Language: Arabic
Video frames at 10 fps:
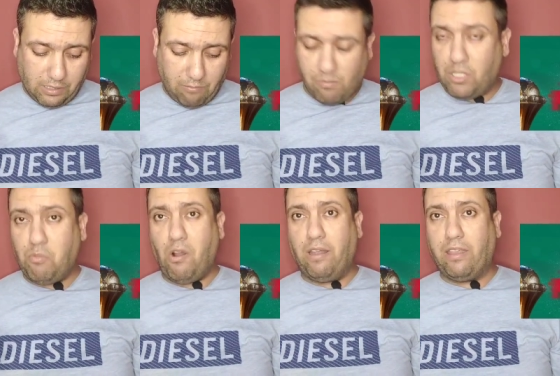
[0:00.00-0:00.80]

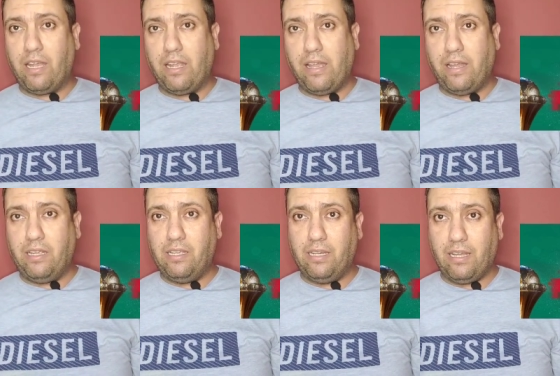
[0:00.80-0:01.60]
المجموعه آه، الثانيه
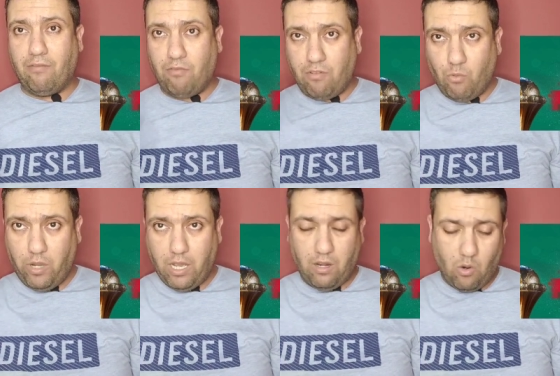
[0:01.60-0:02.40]
يعني هنا
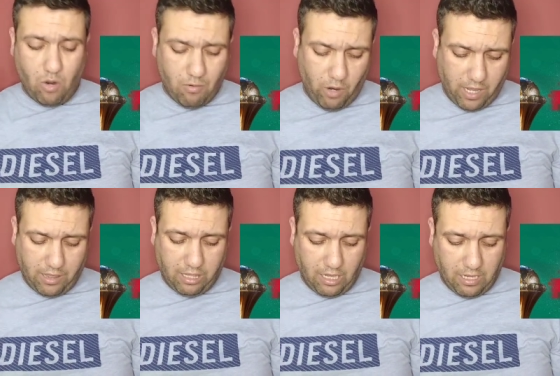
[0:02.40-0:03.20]
الوعاء الاول الوعاء
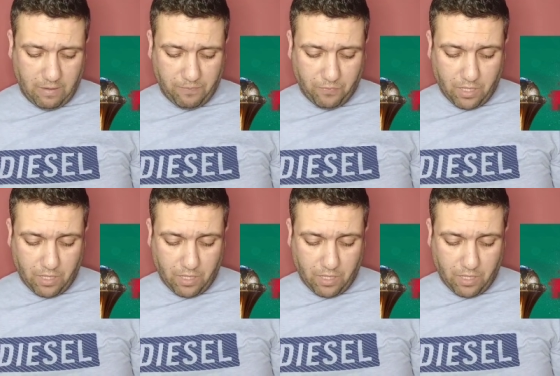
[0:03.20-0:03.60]
الثاني